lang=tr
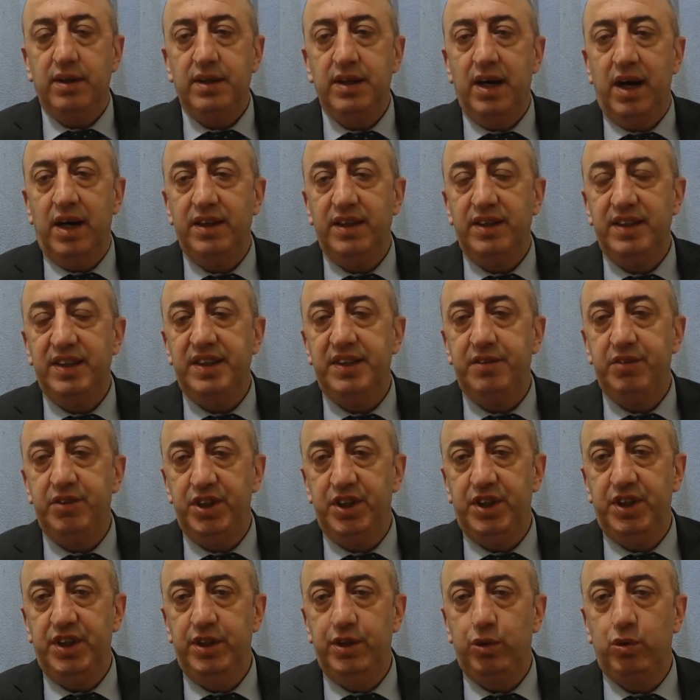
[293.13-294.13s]
Ya dedi
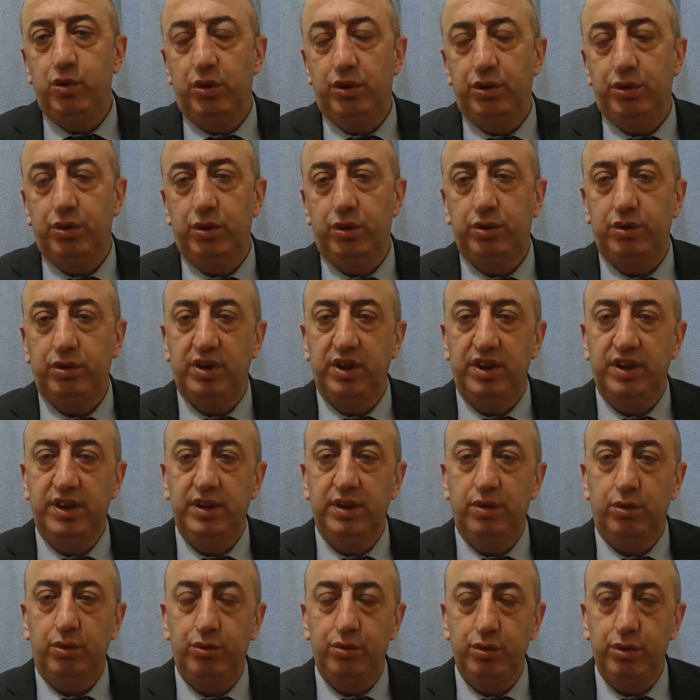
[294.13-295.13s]
İsviçre dedi konsoloslukta
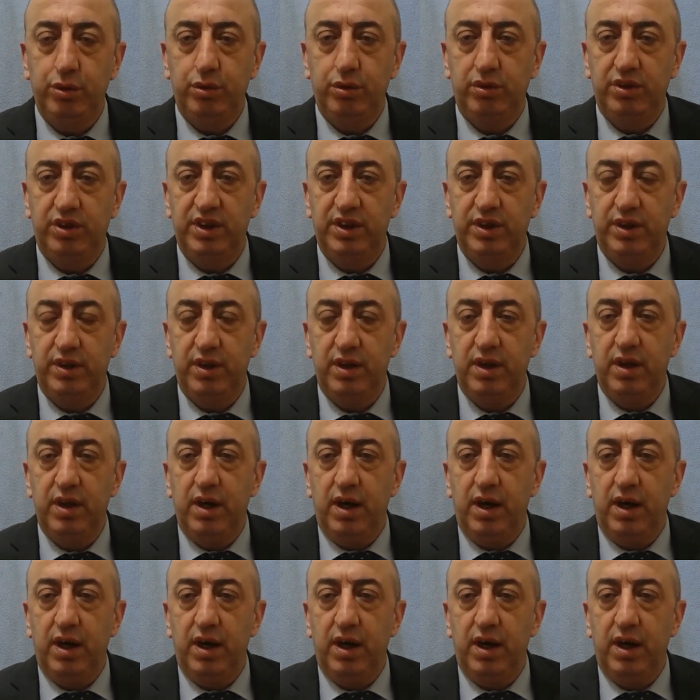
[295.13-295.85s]
dedi oturuyorduk dedi.